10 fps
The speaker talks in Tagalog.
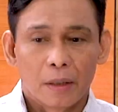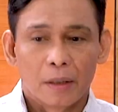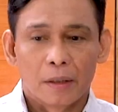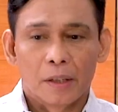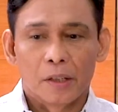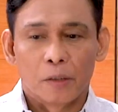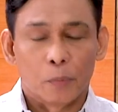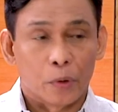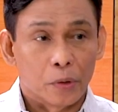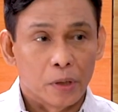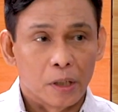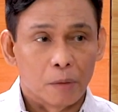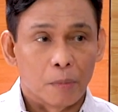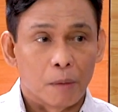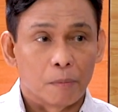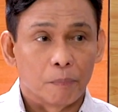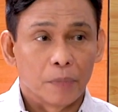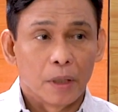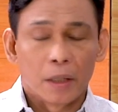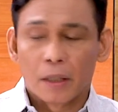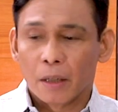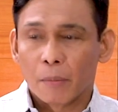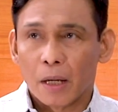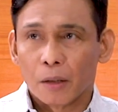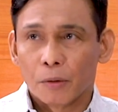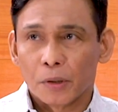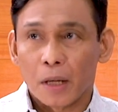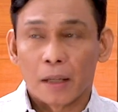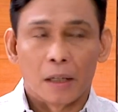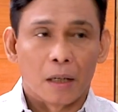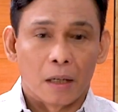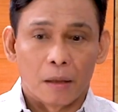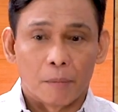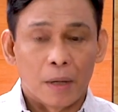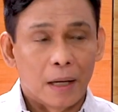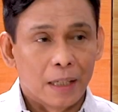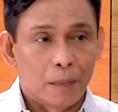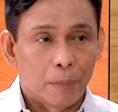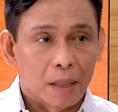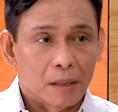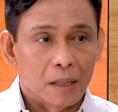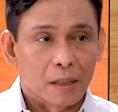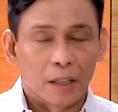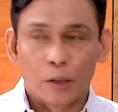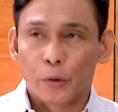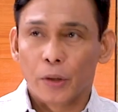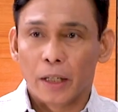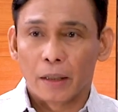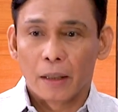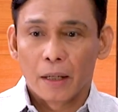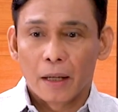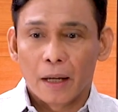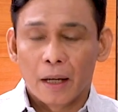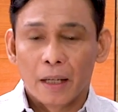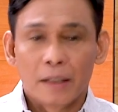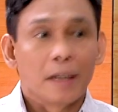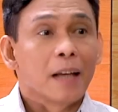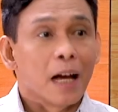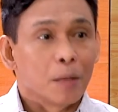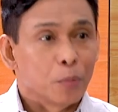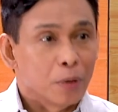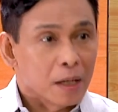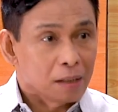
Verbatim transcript: There is a process, ma'am, na bago sana makalipat sa isang unit, ay dadaan muna